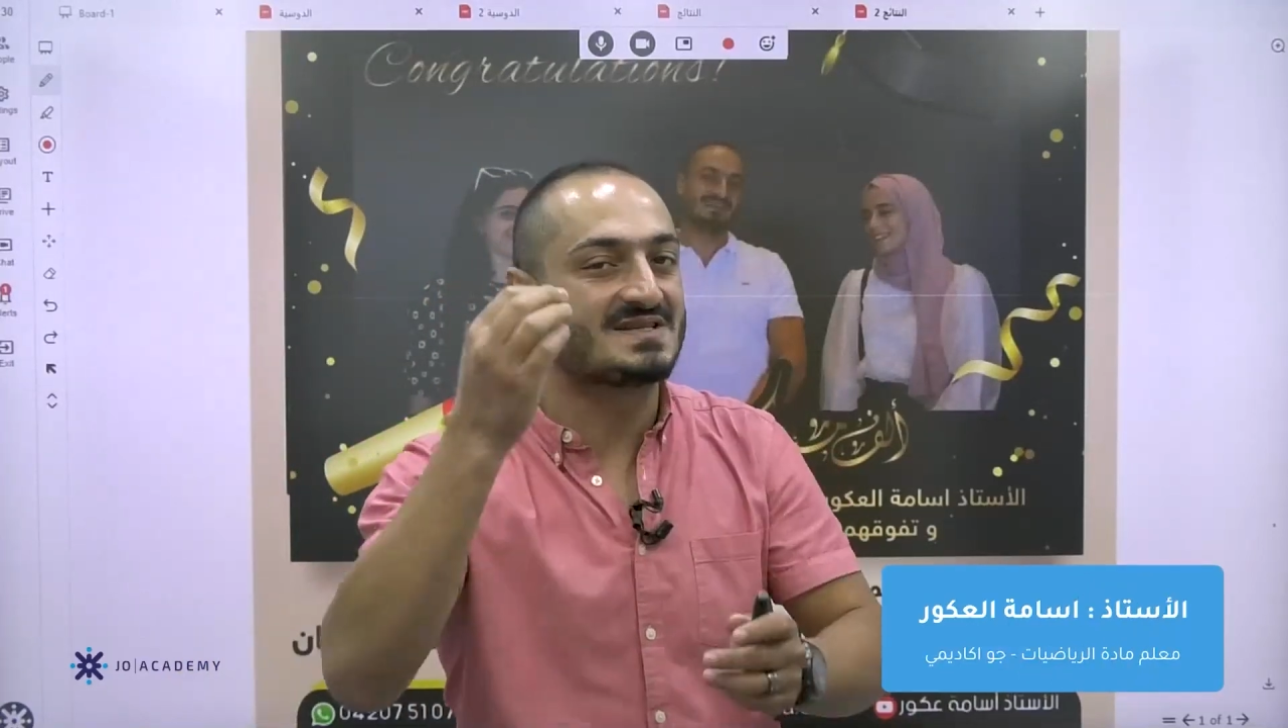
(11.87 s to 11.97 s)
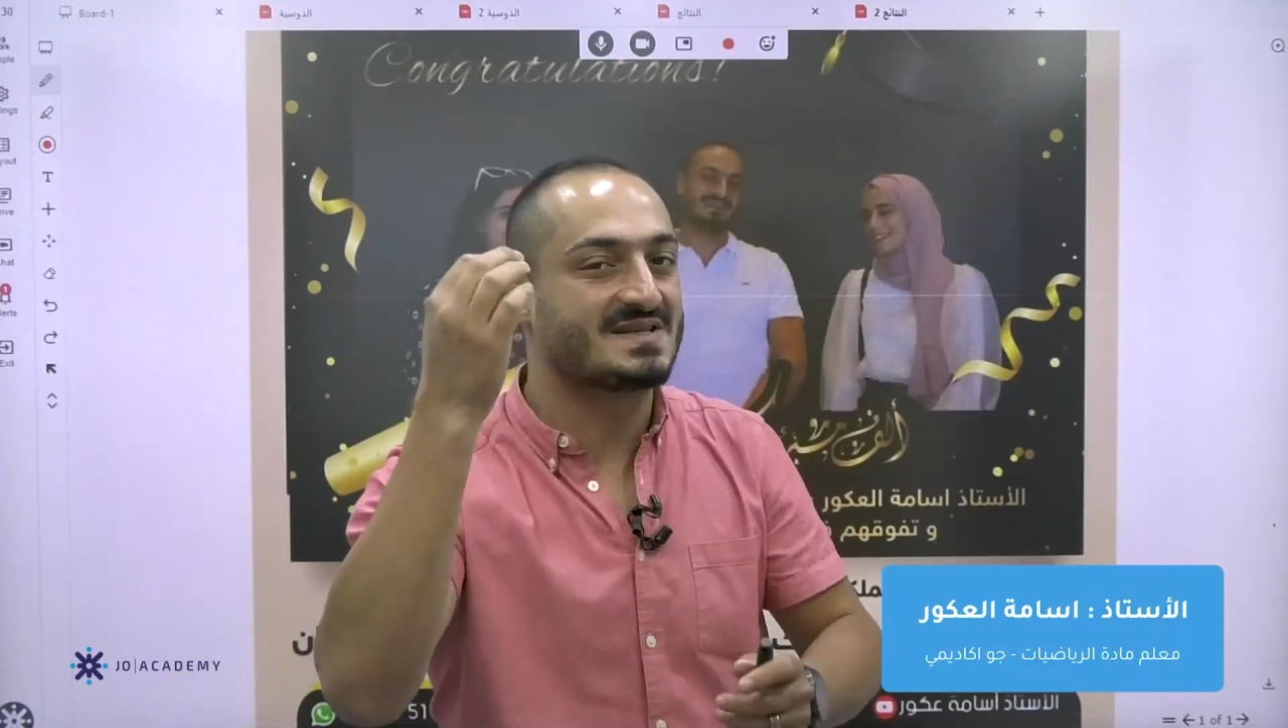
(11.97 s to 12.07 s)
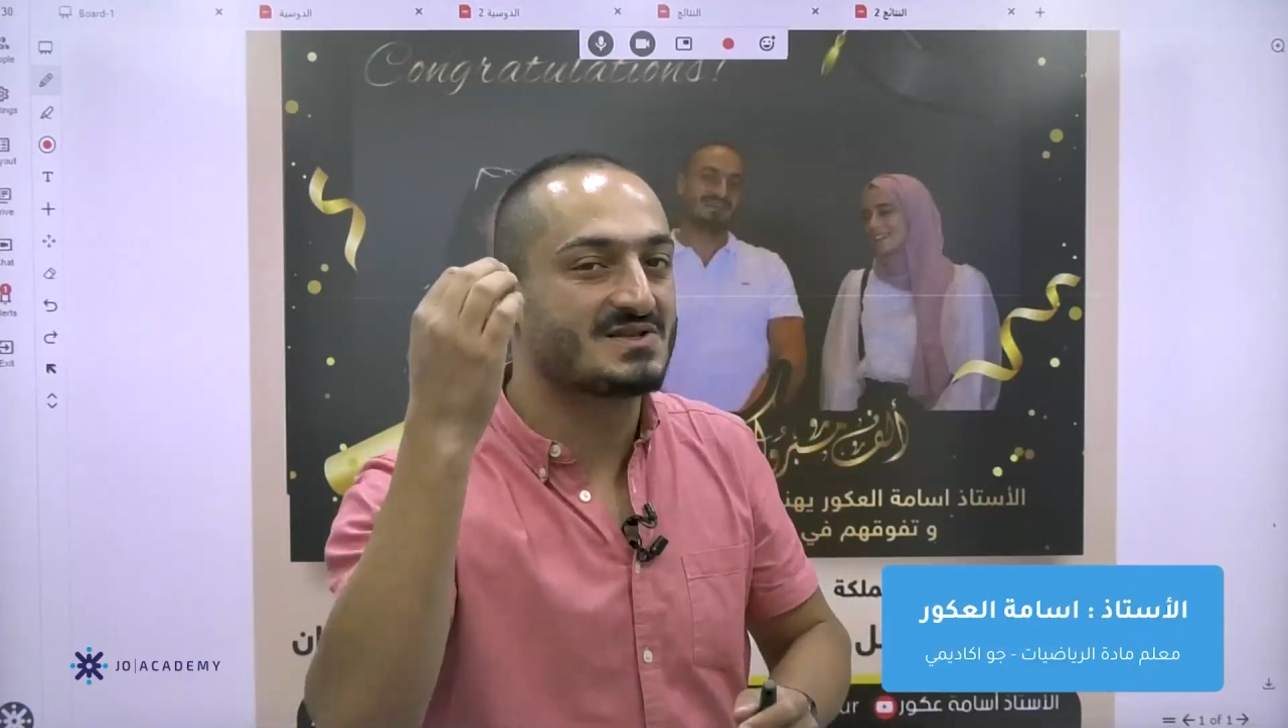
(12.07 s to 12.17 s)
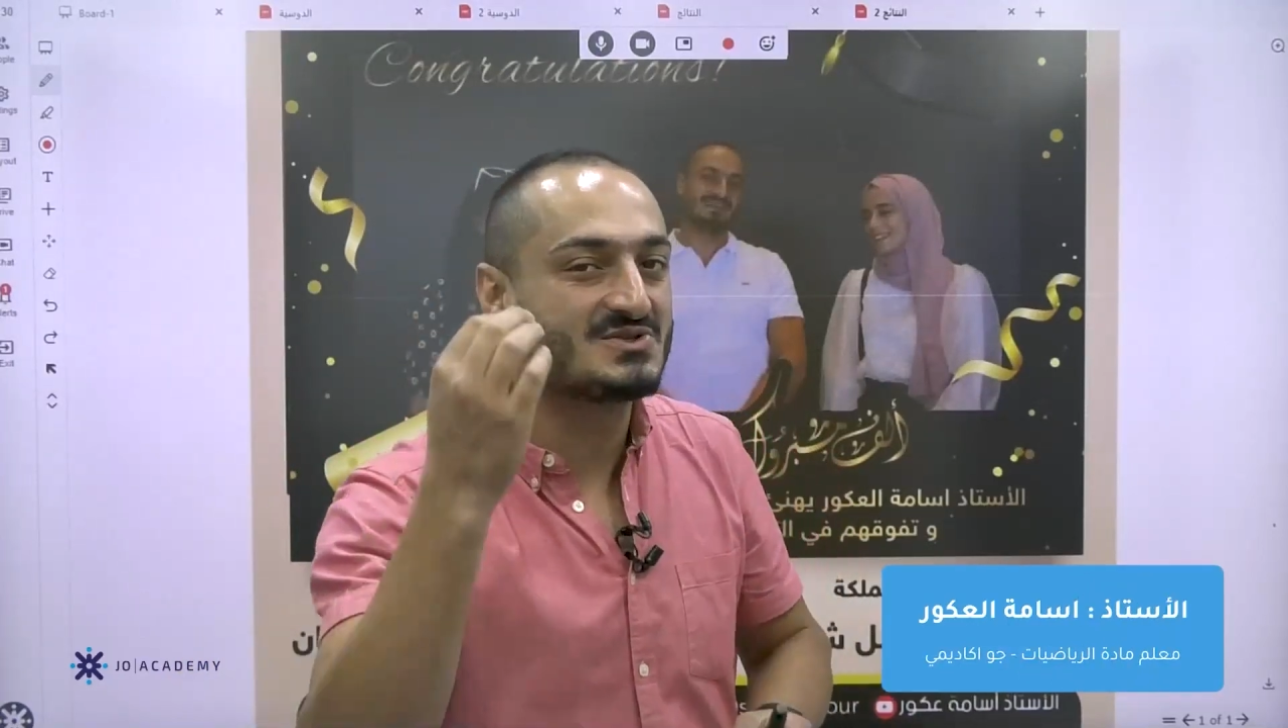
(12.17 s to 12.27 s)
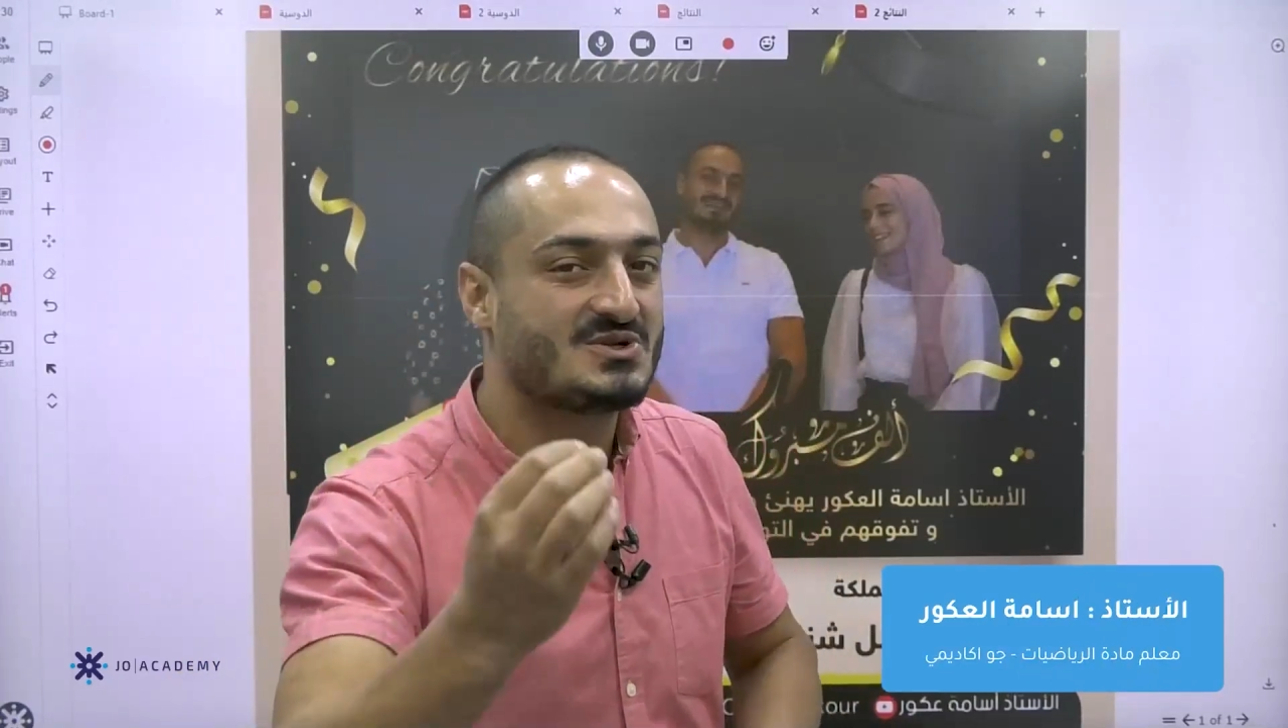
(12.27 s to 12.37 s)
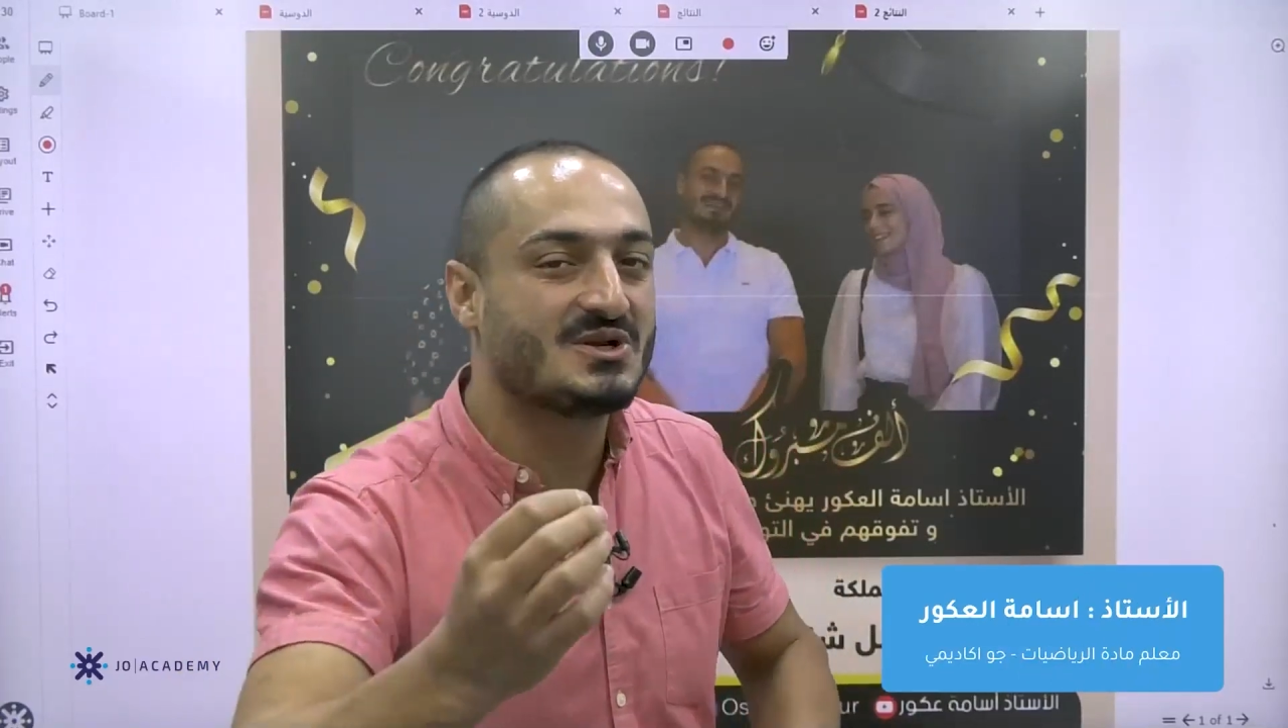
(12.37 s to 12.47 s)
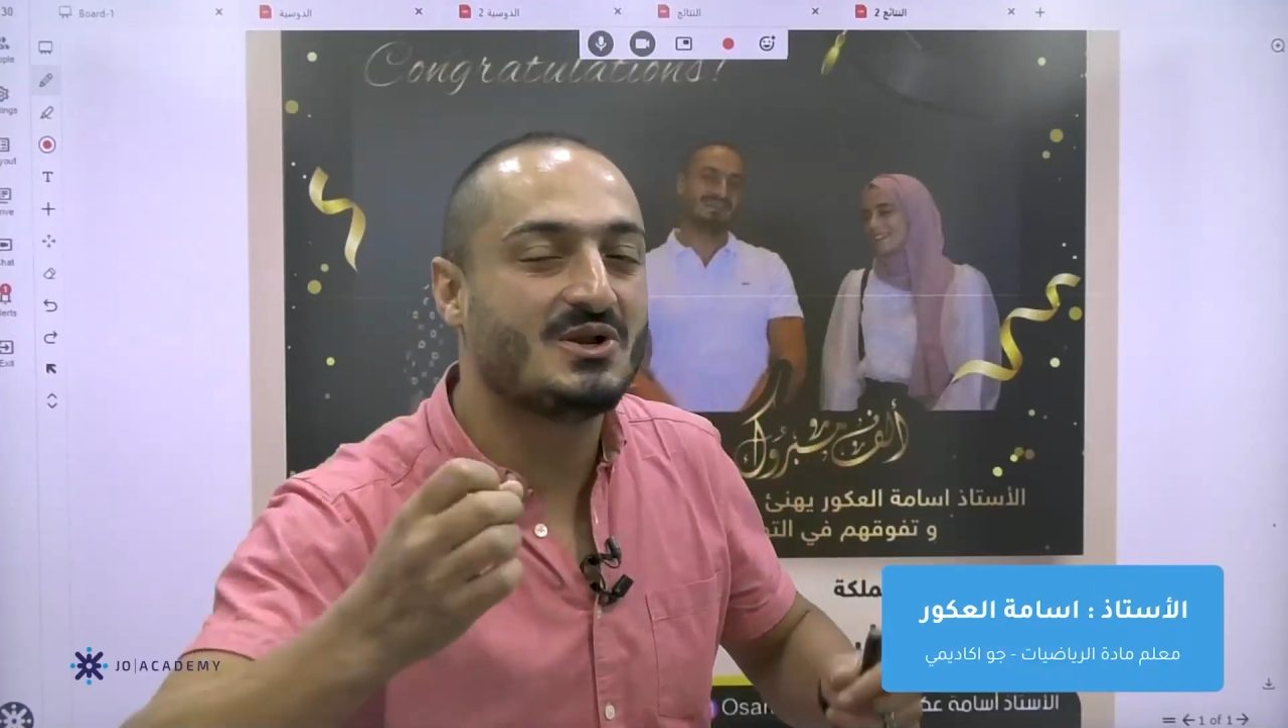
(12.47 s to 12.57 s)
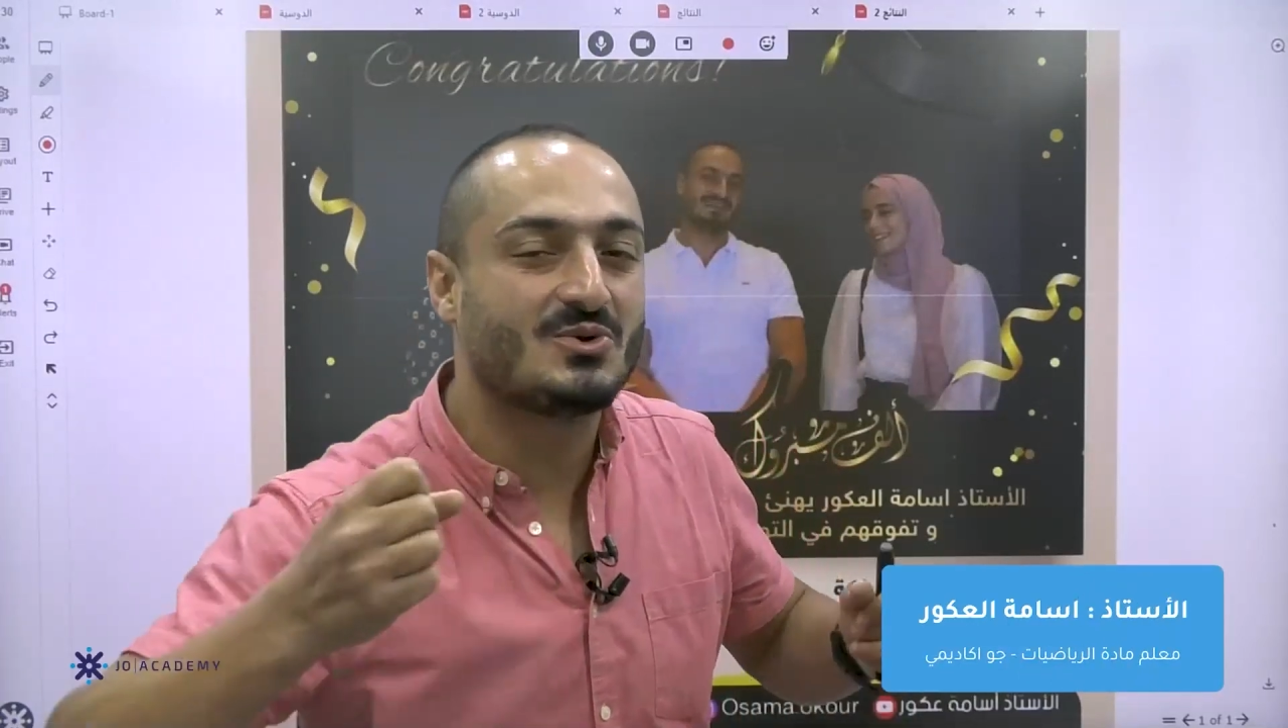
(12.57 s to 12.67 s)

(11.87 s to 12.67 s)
اسجل